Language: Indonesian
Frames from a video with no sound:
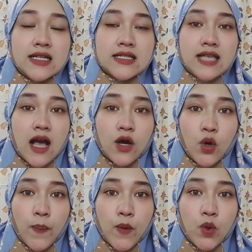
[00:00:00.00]

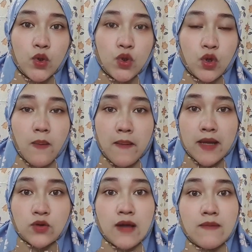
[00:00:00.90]
sanggup untuk
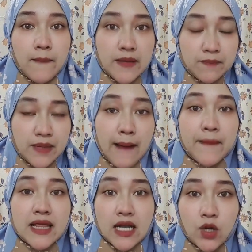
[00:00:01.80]
memasukkan berapa,
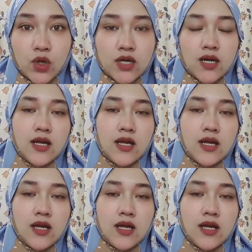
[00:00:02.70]
berapa telur